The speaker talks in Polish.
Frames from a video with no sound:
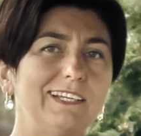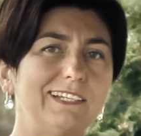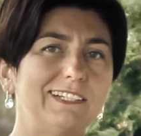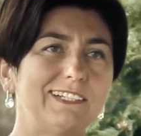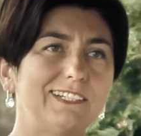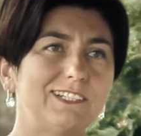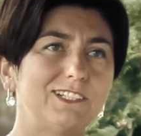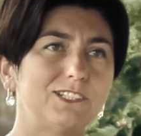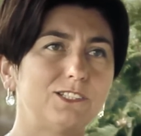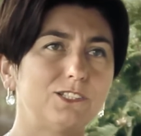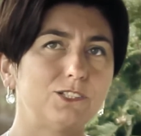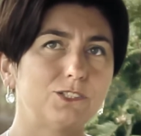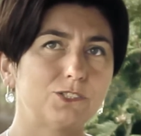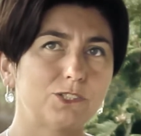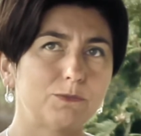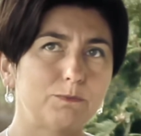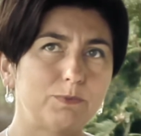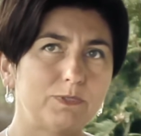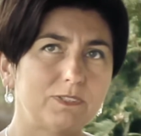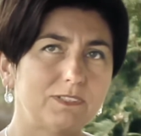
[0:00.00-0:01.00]
e,
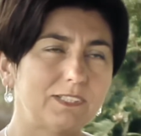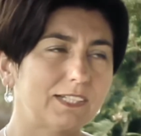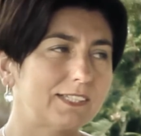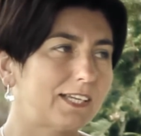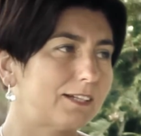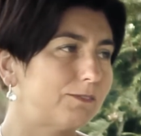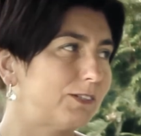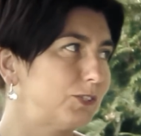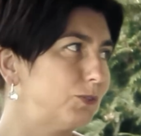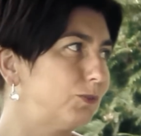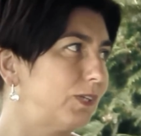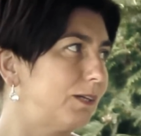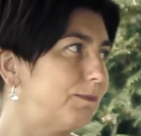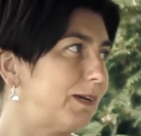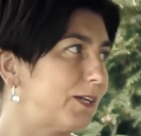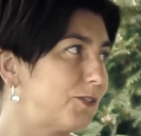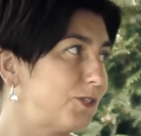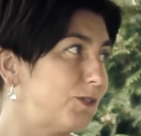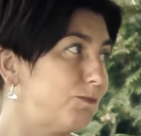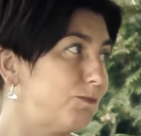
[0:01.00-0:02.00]
żeby, tak jak właśnie tutaj Marcin